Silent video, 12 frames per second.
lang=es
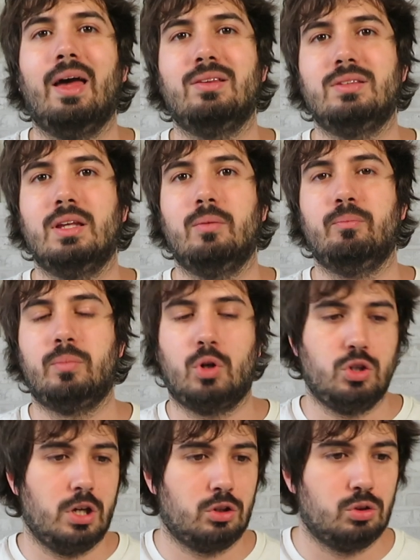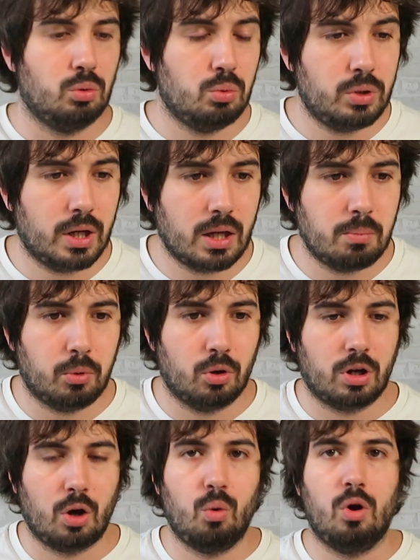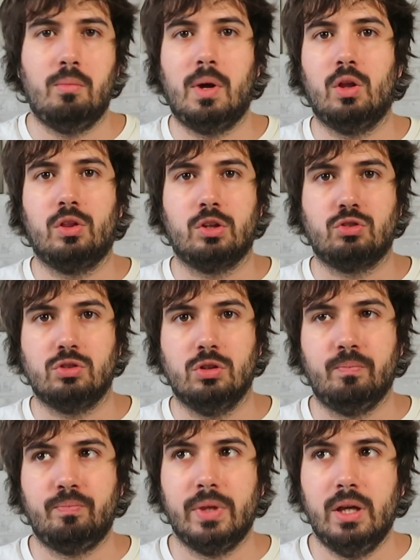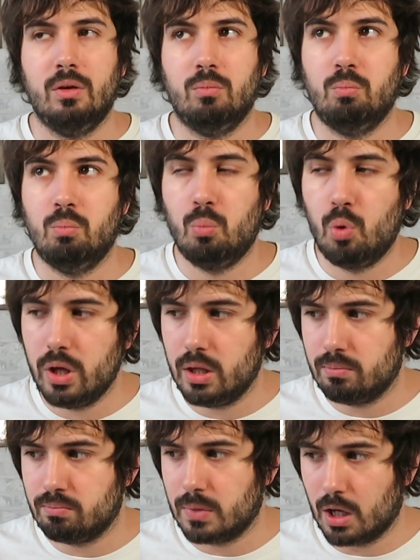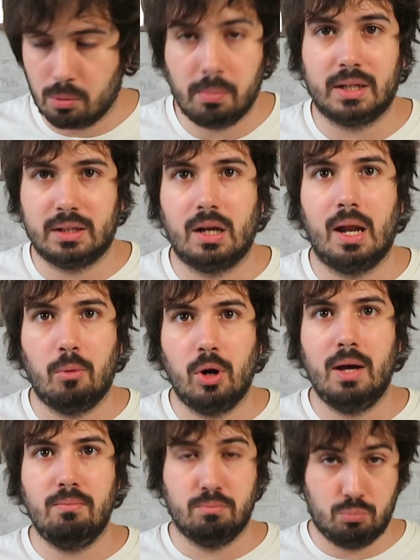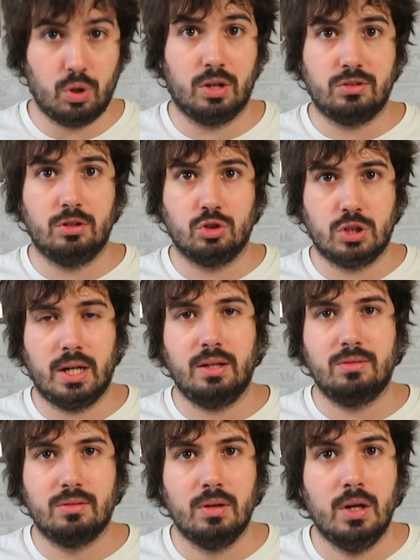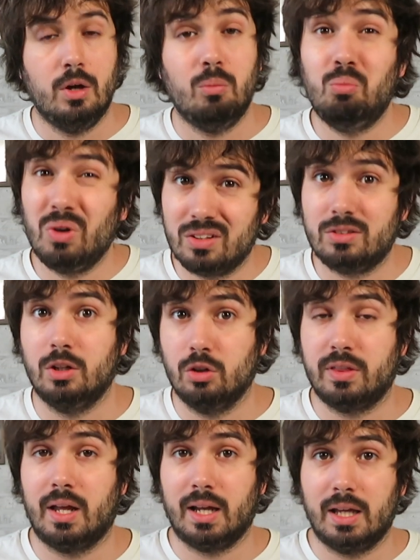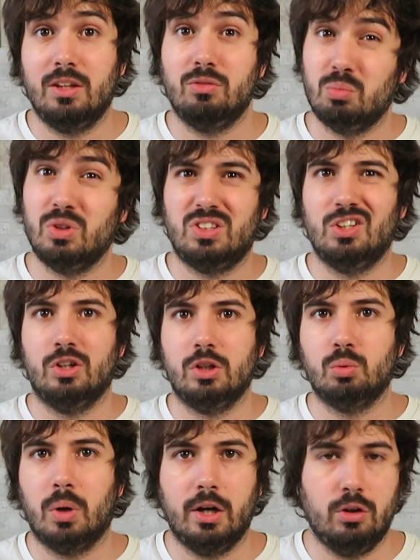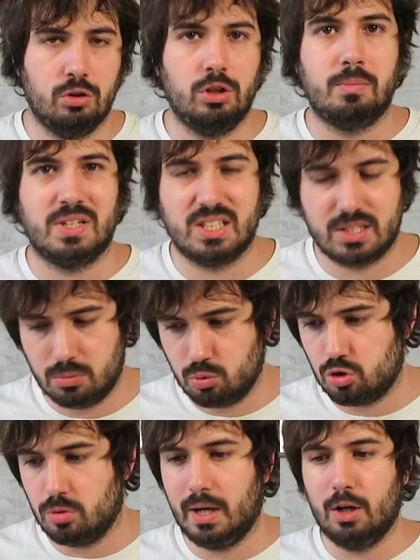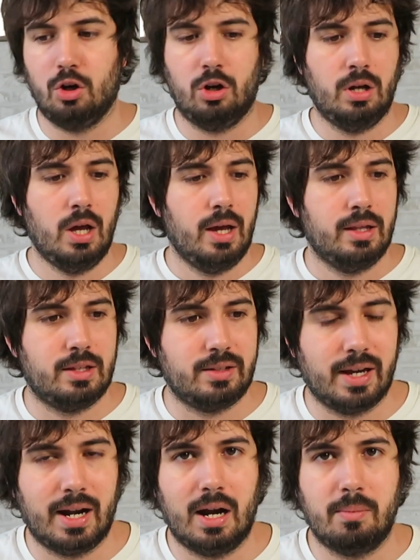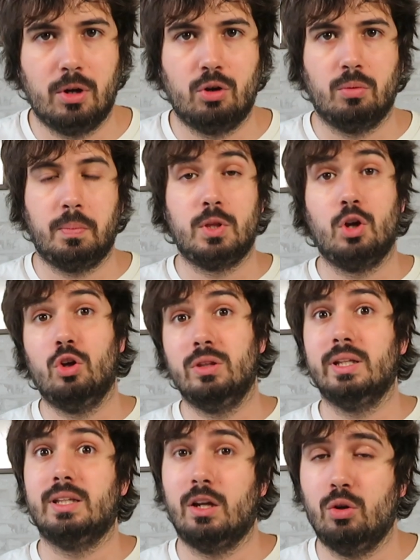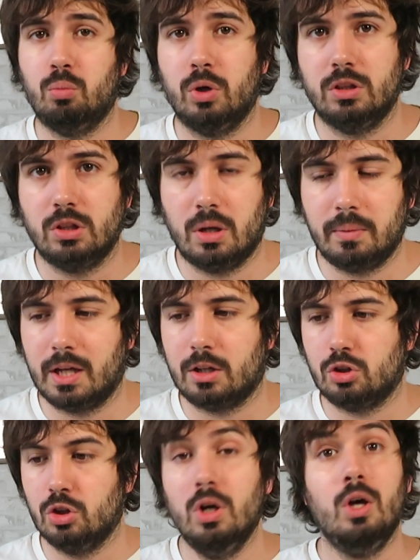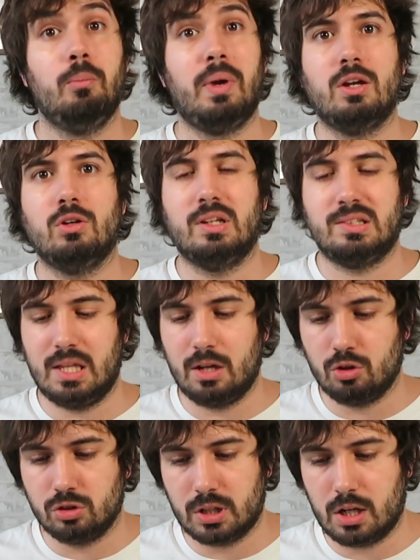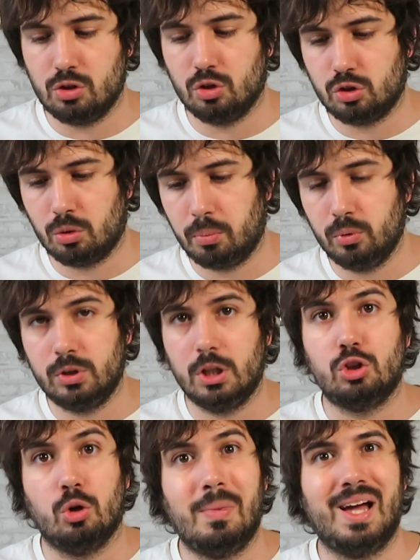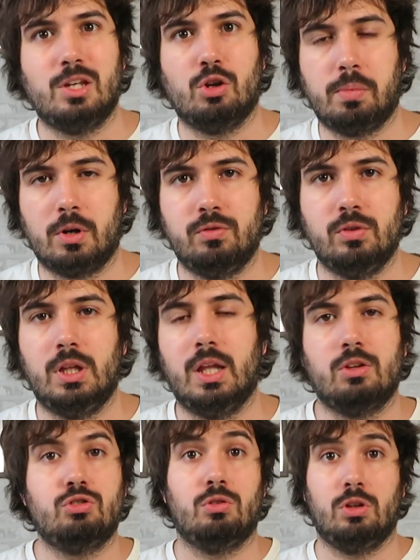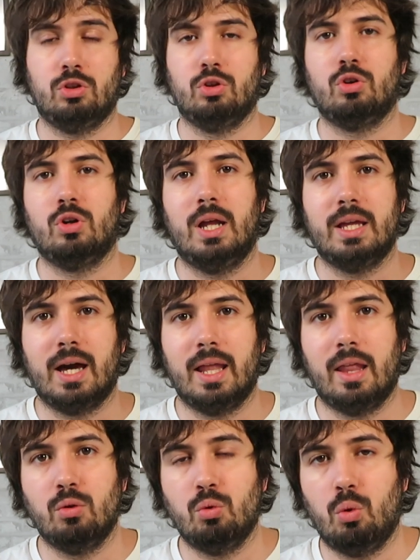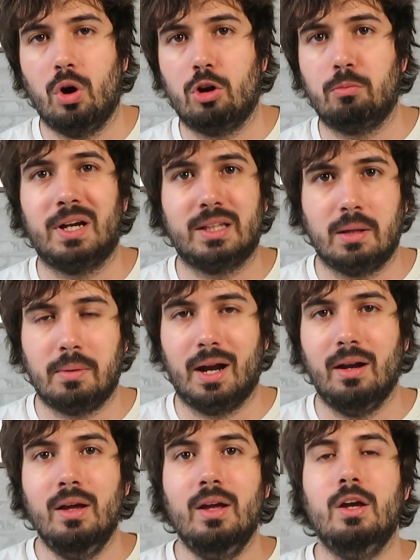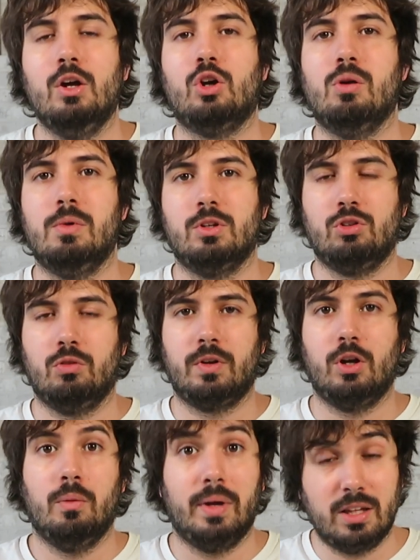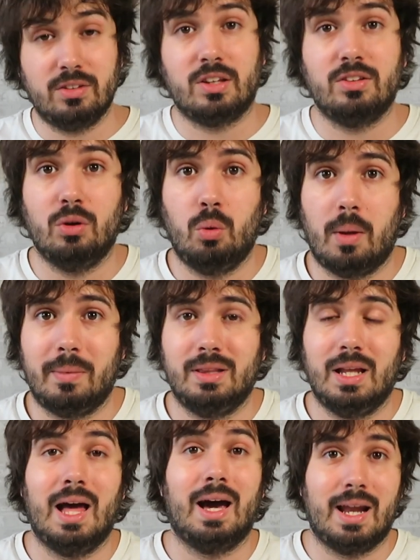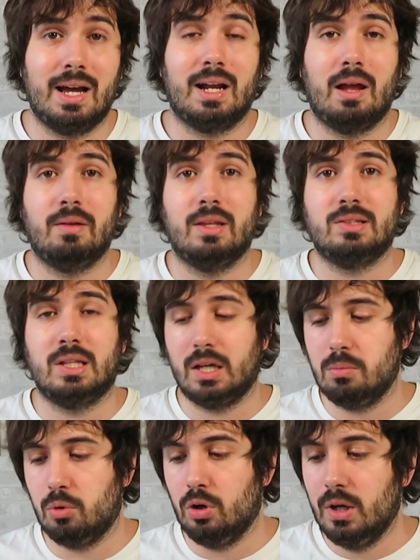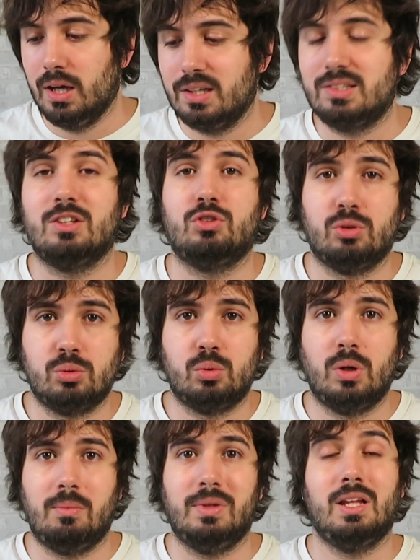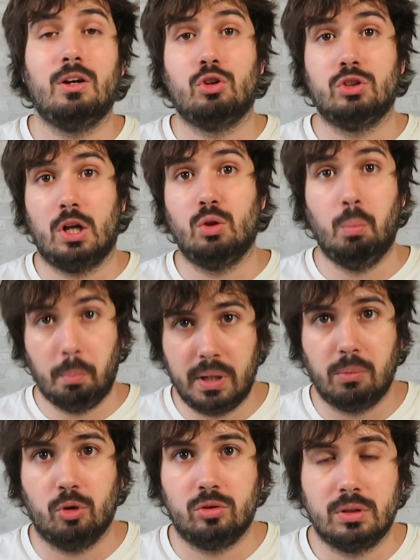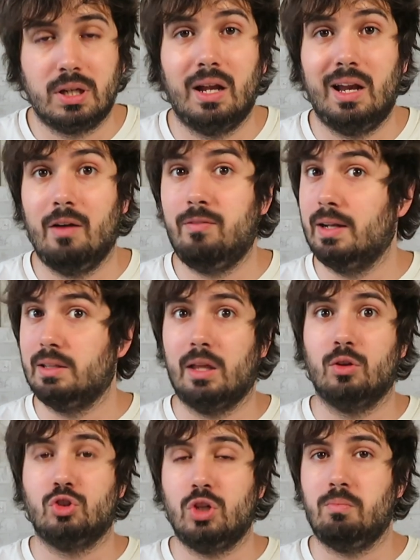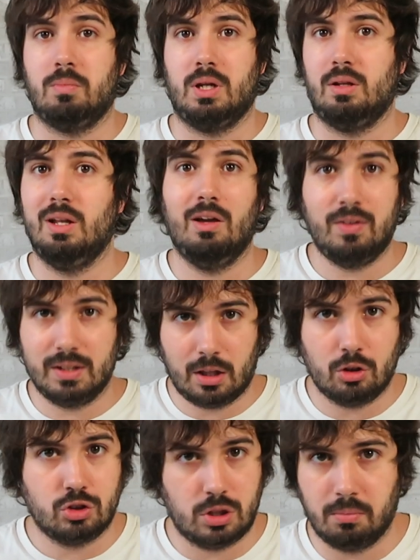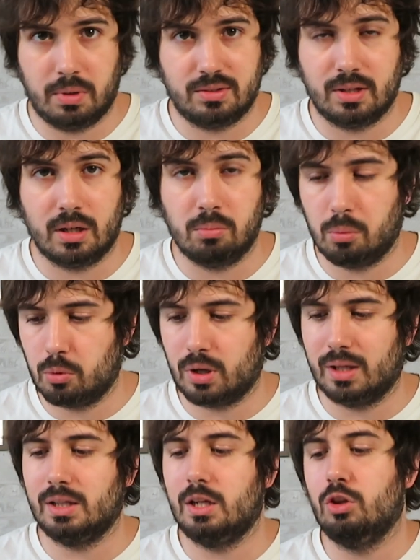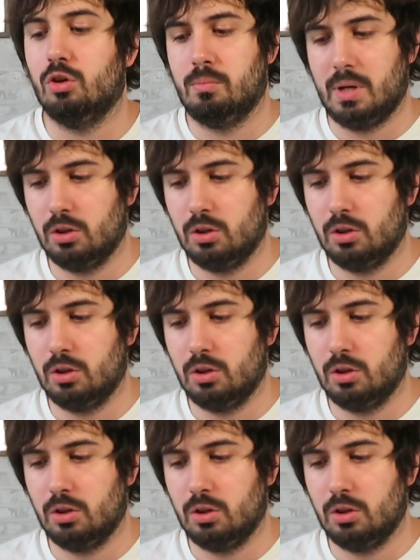a este proyecto. Un equipo que juega un baloncesto muy de compartir la bola, muy estilo Saras, muy estilo Zalgiris, muy estilo lituano, ¿no? De pasarse mucho el balón, de llegar a la mejor opción, de tener un buen tiro abierto, pero le está encontrando otro puntito, mayor profundidad, sobre todo con la llegada de un jugador vertebral como es Geoffrey Lover. Y es que seguramente la gran clave de este equipo es que estructuralmente ha encontrado un pivot, que le ha faltado siempre, le ha faltado siempre a este equipo, porque ha tenido